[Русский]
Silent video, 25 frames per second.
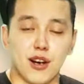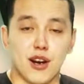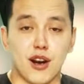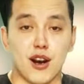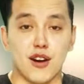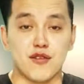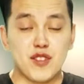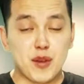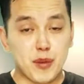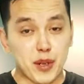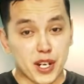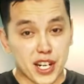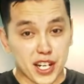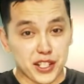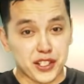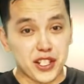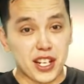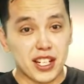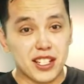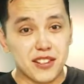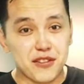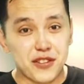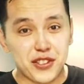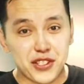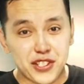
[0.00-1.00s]
А вы бы
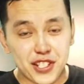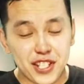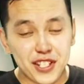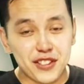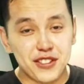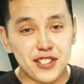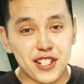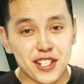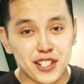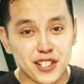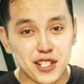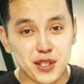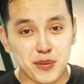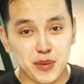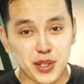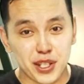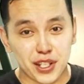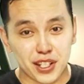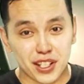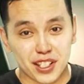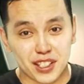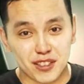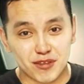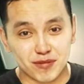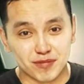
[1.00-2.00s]
хотели все деньги
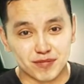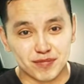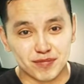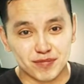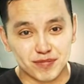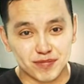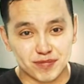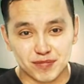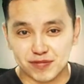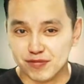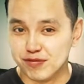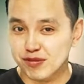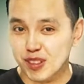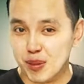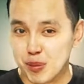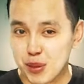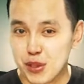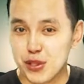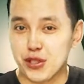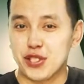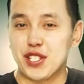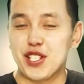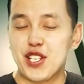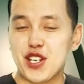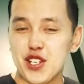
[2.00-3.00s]
мира?
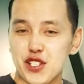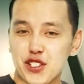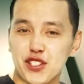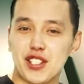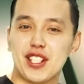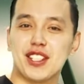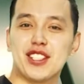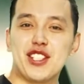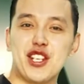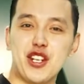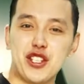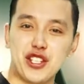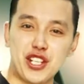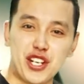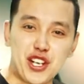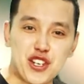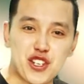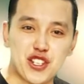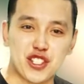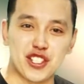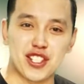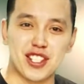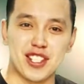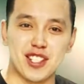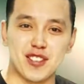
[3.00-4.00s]
Вопрос, конечно,
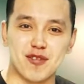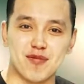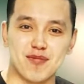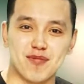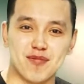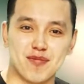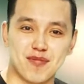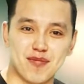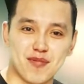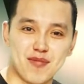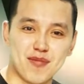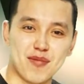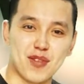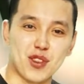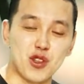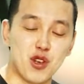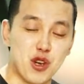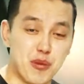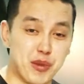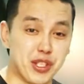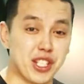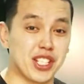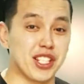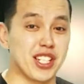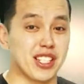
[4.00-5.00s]
риторический. Но
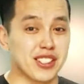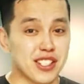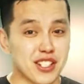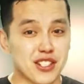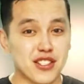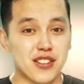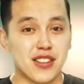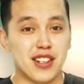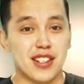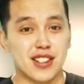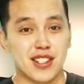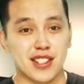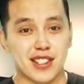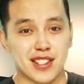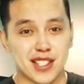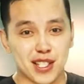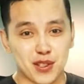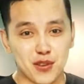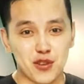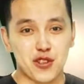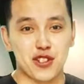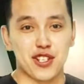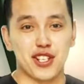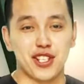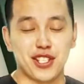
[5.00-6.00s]
именно так называется
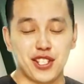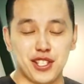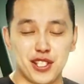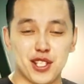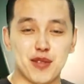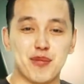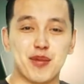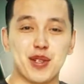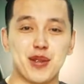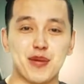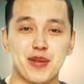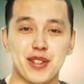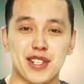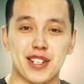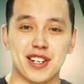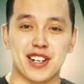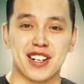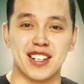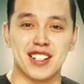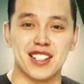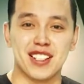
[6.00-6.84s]
следующая кинопремьера.